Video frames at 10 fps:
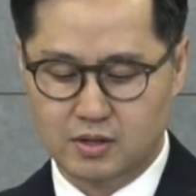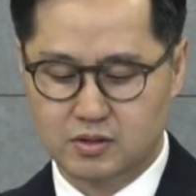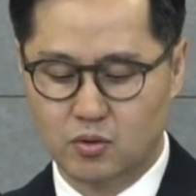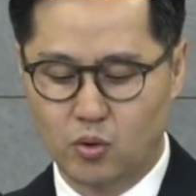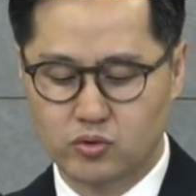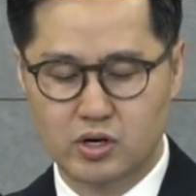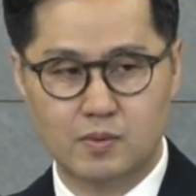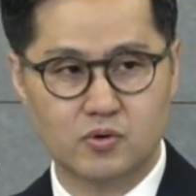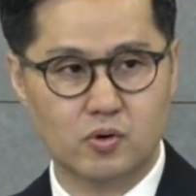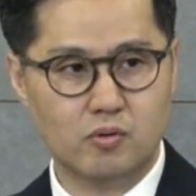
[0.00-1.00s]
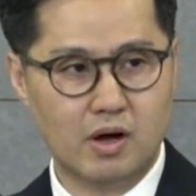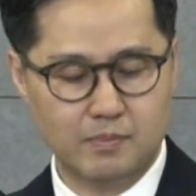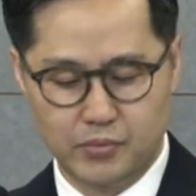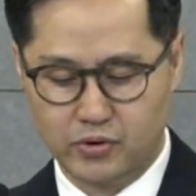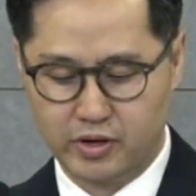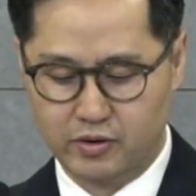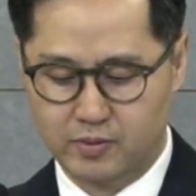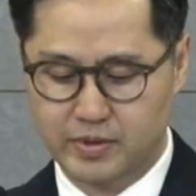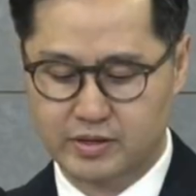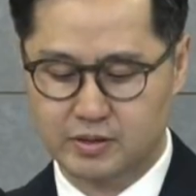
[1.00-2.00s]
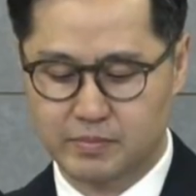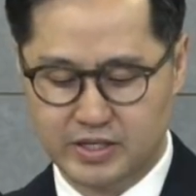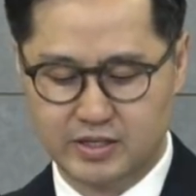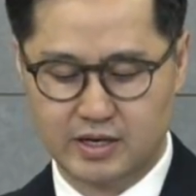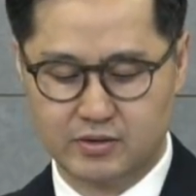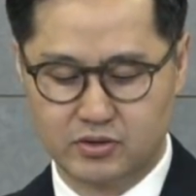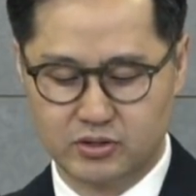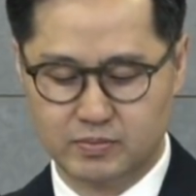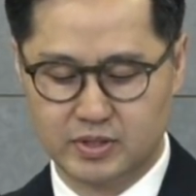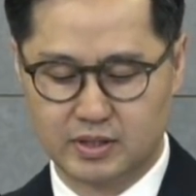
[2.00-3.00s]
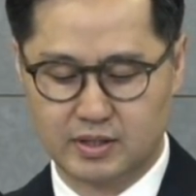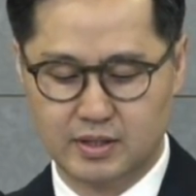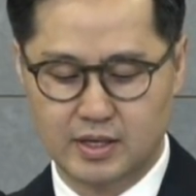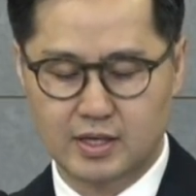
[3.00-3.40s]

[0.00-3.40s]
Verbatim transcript: 그 온유함으로 화평의 열매를 맺으라는 것입니다.